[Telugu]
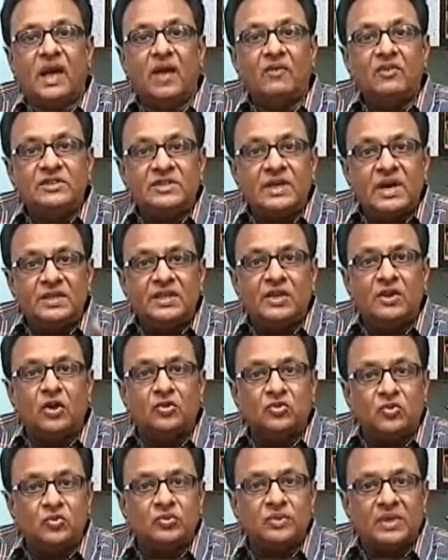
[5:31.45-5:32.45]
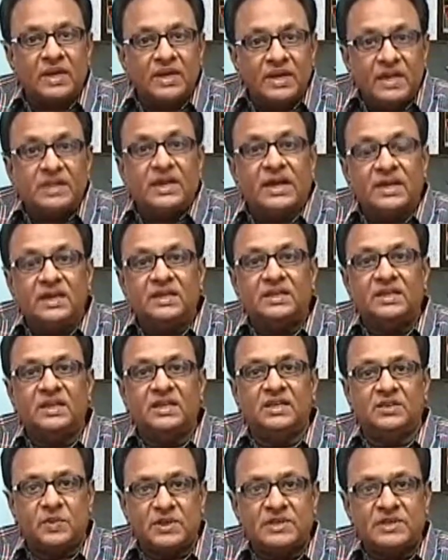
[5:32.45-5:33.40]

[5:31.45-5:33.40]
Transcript: ఆ విద్యార్థికి అందుతుందా లేదా అనేది